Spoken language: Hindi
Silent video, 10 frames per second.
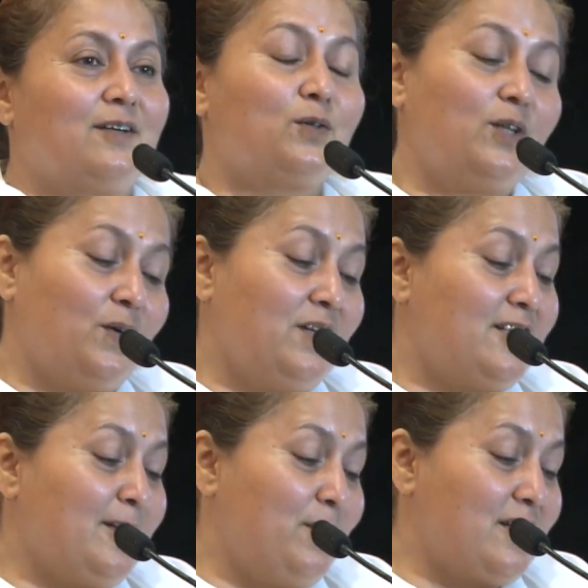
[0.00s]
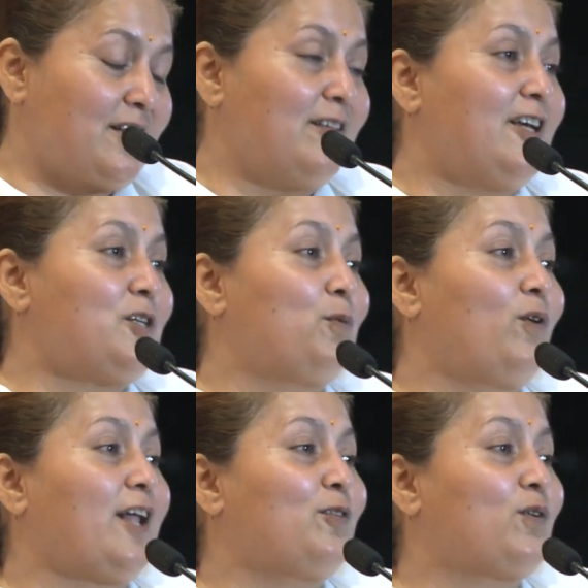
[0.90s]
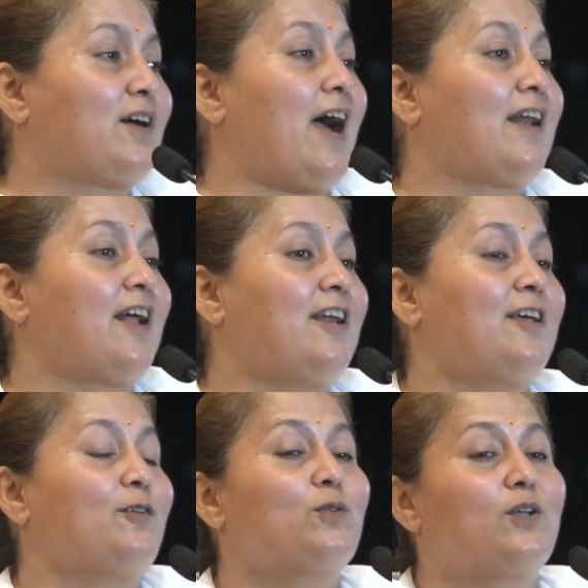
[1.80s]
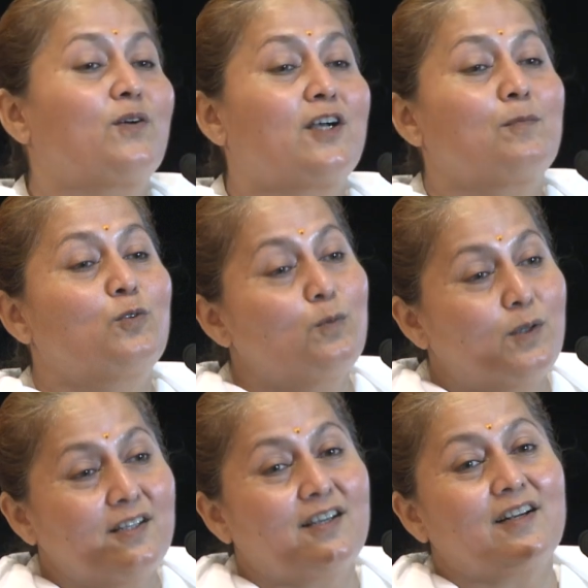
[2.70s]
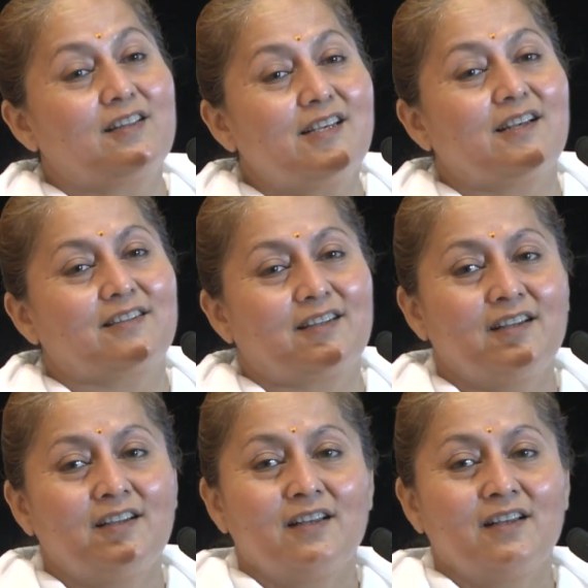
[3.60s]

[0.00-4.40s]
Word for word: उद्धव ने जब ये संदेश बोला तो काना ने उद्धव का मुंह बंद कर दिया था